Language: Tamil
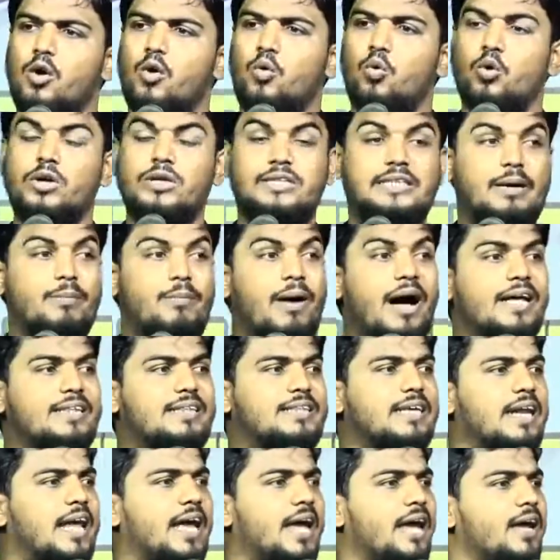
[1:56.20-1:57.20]
ஒரு
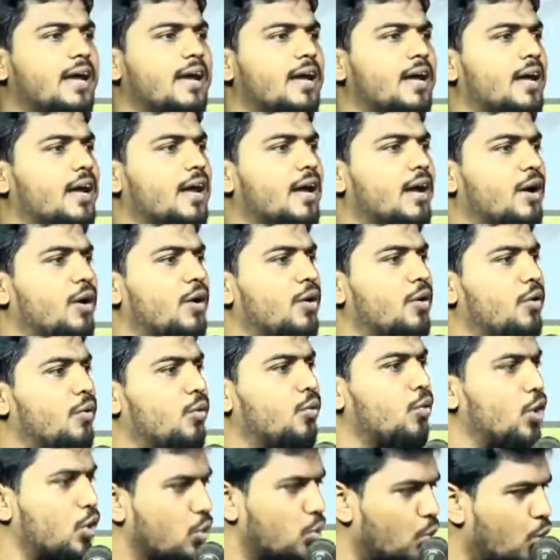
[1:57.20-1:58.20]
ஜமாத்திலே
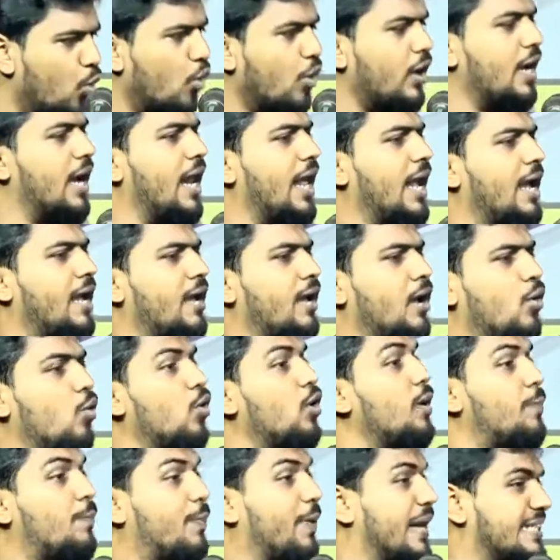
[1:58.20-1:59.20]
ஒரு ஊரிலே
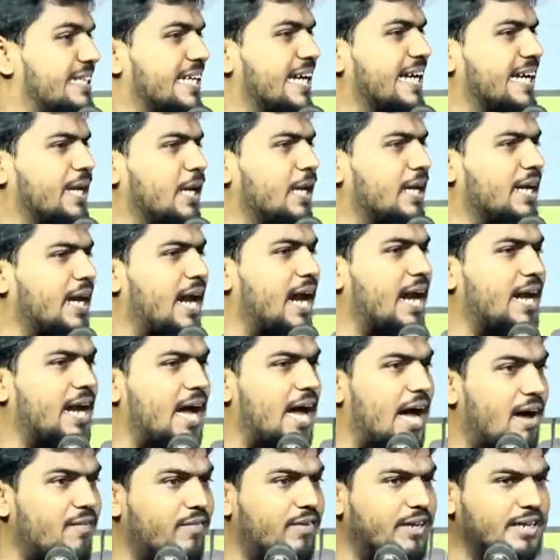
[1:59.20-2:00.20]
ஒரு பிரஜை இருக்கிறான்
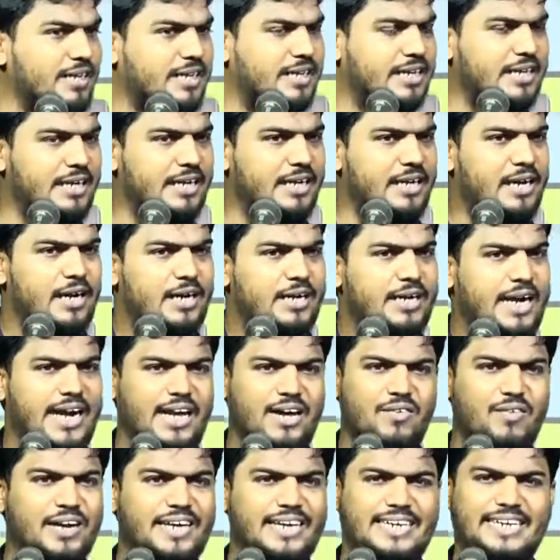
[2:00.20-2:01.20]
அவனுக்கு
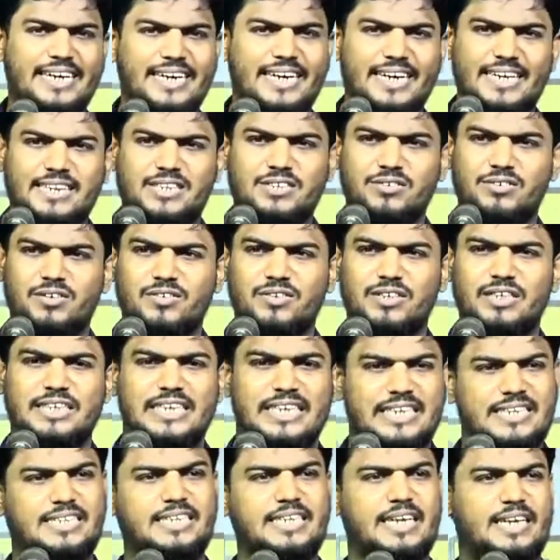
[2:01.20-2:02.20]
நடவடிக்கை எடுத்து விடுவது
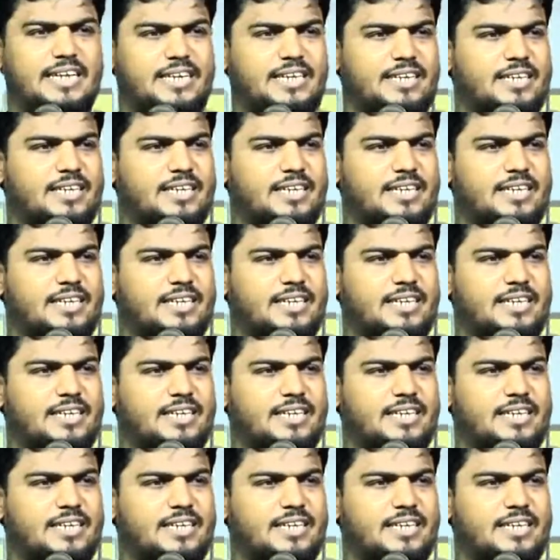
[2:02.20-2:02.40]
ஈசி